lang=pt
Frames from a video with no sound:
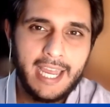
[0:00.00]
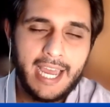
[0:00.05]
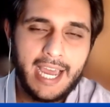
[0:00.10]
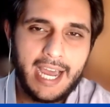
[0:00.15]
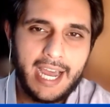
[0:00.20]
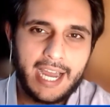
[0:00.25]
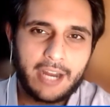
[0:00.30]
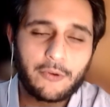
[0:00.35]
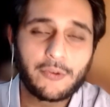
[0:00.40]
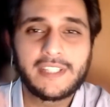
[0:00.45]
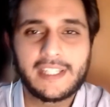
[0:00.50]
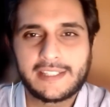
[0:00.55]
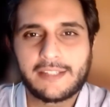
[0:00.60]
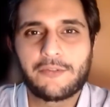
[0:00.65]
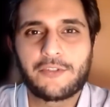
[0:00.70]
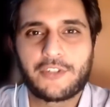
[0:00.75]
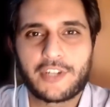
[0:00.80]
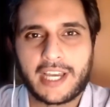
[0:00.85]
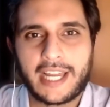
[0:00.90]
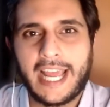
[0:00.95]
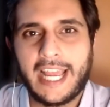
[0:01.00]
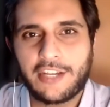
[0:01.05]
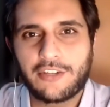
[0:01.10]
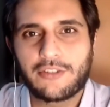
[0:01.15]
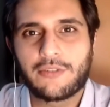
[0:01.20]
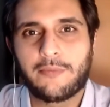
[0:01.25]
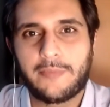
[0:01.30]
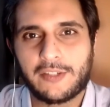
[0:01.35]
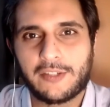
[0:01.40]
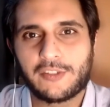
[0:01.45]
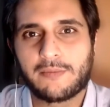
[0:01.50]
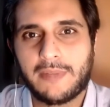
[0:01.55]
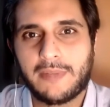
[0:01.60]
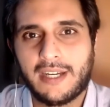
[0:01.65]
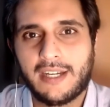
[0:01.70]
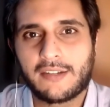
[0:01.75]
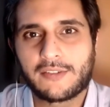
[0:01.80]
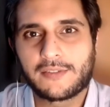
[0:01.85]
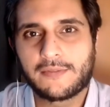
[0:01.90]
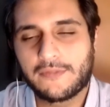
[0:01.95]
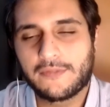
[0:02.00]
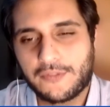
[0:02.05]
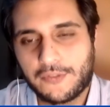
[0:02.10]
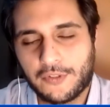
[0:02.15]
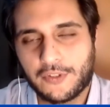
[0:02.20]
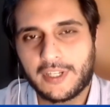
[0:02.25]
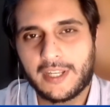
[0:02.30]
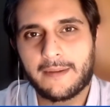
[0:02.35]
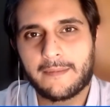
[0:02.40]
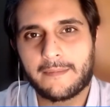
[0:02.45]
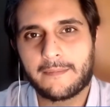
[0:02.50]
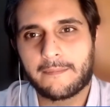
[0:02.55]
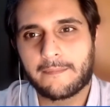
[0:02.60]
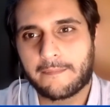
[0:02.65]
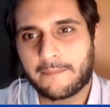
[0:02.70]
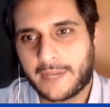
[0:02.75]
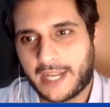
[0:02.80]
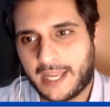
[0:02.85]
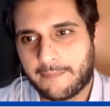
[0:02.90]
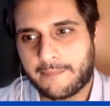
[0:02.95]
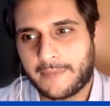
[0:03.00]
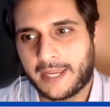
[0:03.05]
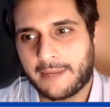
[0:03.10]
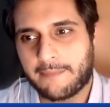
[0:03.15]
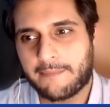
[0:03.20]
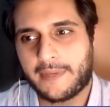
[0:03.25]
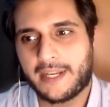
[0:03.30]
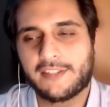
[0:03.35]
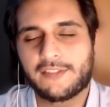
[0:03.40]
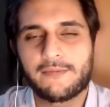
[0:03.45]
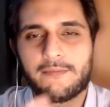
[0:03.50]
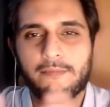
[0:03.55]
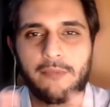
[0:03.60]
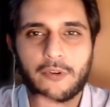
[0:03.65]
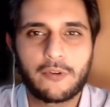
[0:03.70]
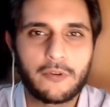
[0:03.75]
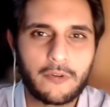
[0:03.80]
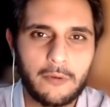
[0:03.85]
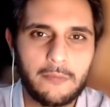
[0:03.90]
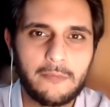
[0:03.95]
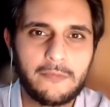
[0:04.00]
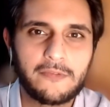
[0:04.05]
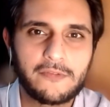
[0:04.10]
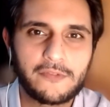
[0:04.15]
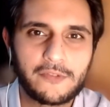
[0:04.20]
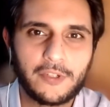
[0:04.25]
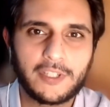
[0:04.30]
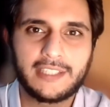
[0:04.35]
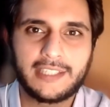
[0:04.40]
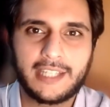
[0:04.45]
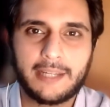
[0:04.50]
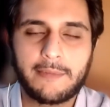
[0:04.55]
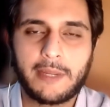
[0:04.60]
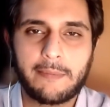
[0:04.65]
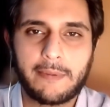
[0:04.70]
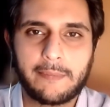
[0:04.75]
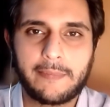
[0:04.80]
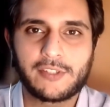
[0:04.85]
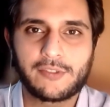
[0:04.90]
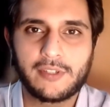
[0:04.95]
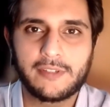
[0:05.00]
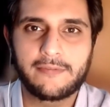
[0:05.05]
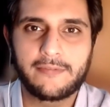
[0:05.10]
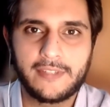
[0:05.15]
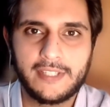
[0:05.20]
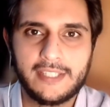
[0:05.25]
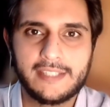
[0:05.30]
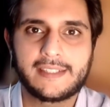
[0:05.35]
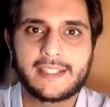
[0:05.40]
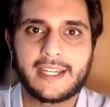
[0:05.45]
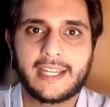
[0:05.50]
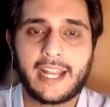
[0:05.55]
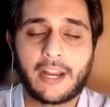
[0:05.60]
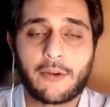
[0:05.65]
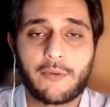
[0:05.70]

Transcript: a concessão de crédito pelos bancos funciona para a empresa um pouco como funciona também para a pessoa física, né?